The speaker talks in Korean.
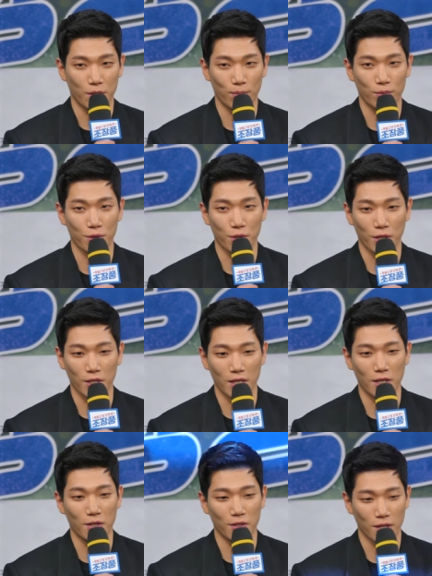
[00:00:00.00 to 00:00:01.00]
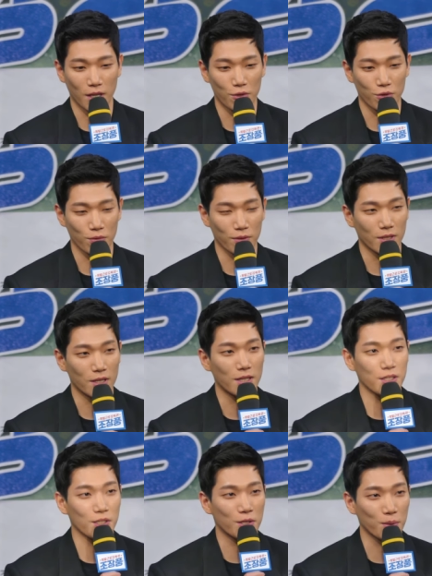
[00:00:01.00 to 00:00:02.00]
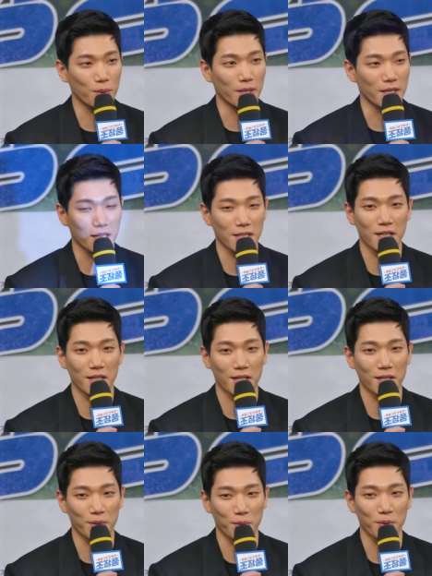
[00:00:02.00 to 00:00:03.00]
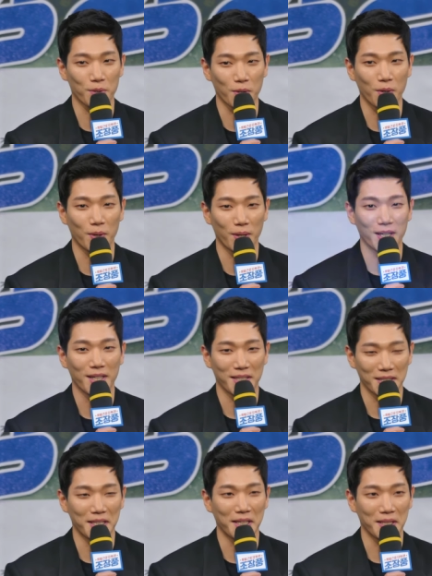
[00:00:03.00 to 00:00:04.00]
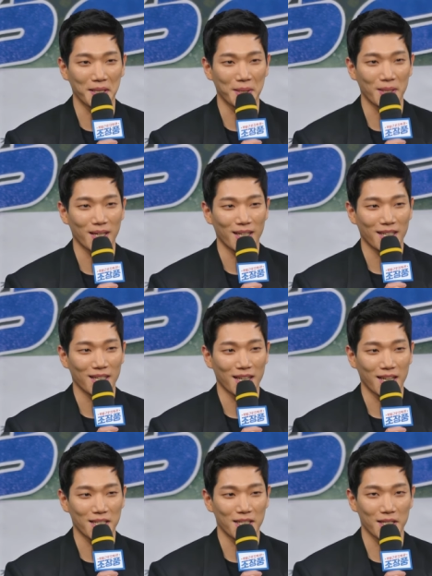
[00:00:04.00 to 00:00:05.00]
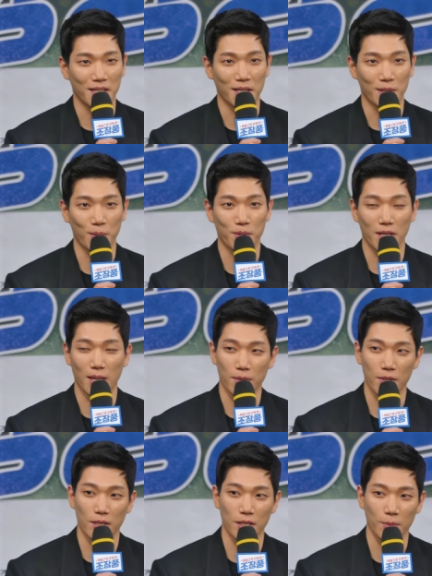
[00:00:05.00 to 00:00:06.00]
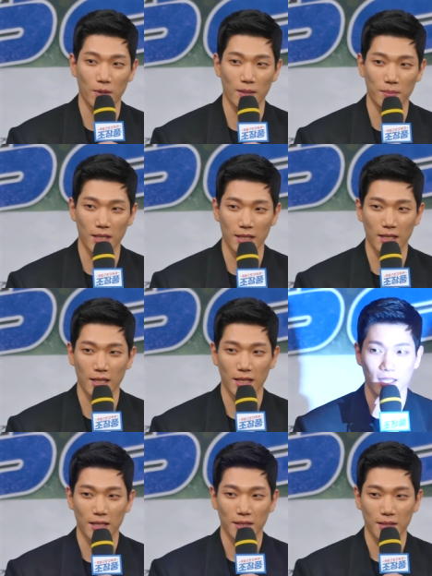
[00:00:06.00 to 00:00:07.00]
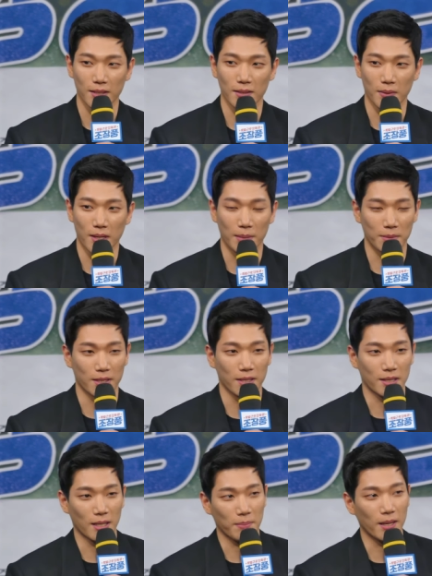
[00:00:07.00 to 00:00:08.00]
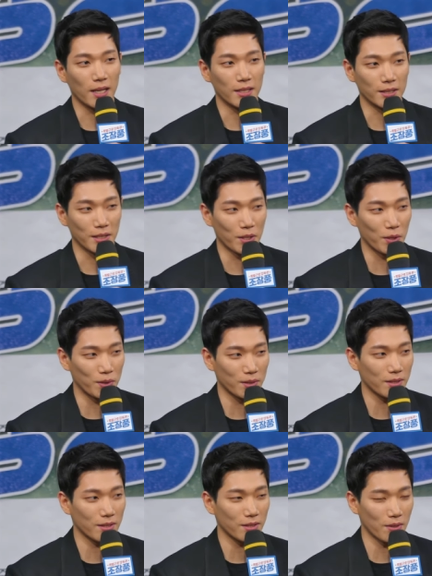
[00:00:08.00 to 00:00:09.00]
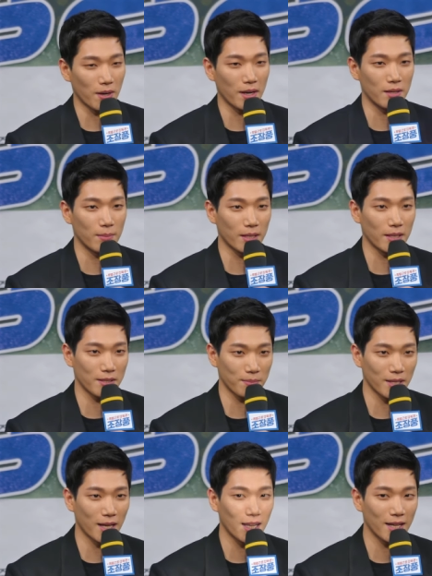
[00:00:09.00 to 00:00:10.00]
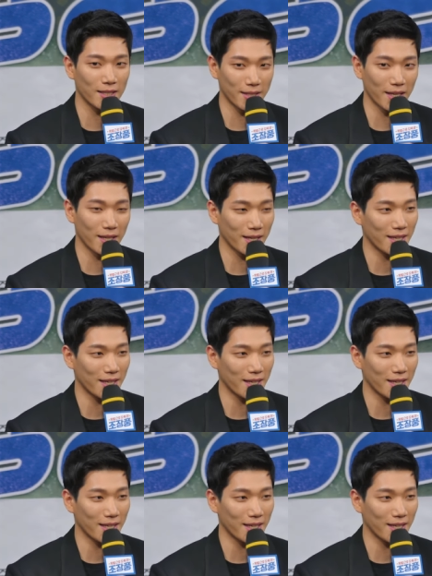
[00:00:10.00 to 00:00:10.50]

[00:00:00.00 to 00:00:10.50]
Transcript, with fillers: 전문적인 인력을 갖춘 흥신소의 사장으로서 예, 같이 조진갑 선생님과 함께 어, 갑들을 타파하는 그런 역할을 맡았습니다. 네.